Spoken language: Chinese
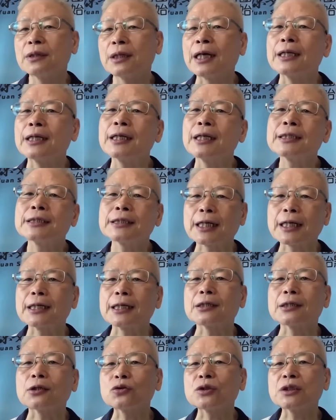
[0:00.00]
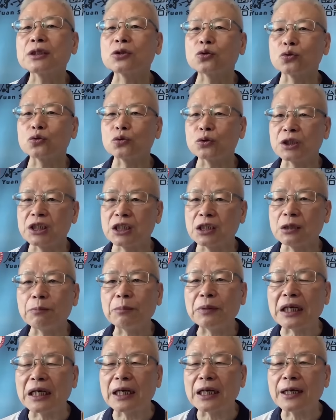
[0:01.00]
啊，那这个都是属
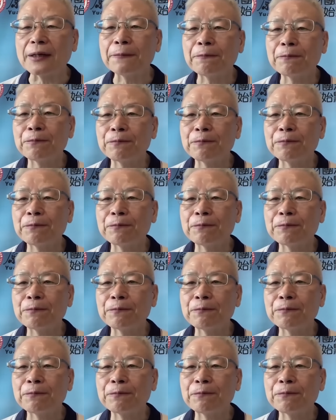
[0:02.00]
疾病。